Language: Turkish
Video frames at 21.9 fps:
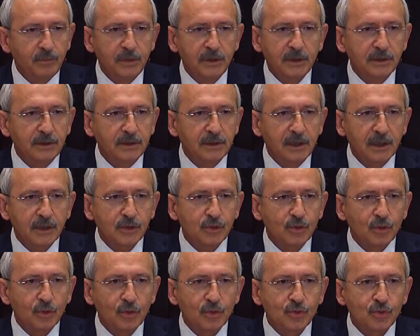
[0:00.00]
bir tek
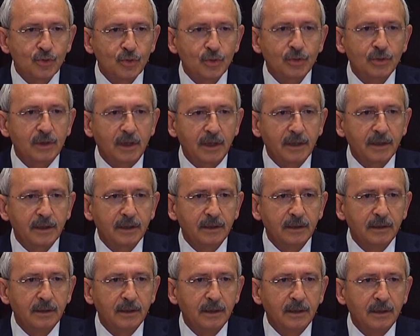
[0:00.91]
sözcük dahi
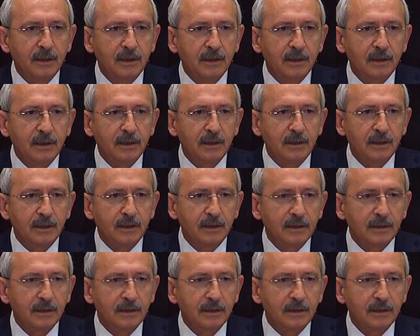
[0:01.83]
e,